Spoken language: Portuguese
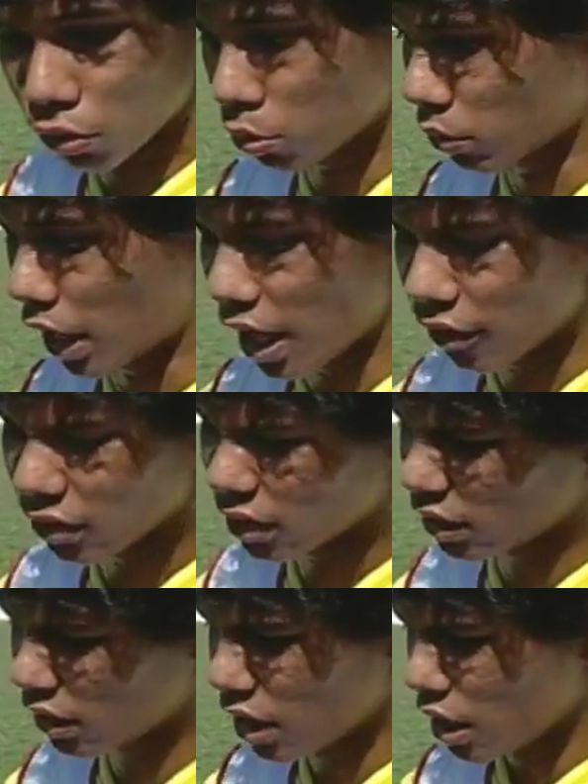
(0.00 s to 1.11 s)
eu chutava.
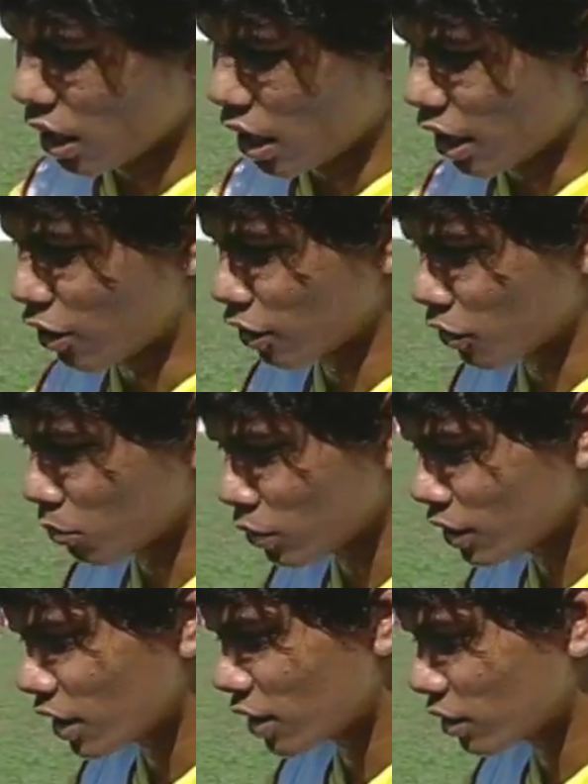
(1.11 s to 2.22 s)
Agora estou
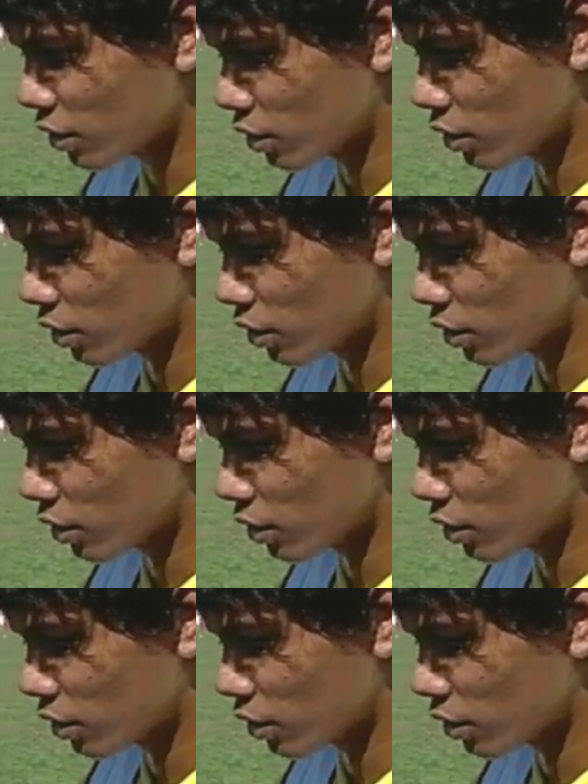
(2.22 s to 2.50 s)
mudando.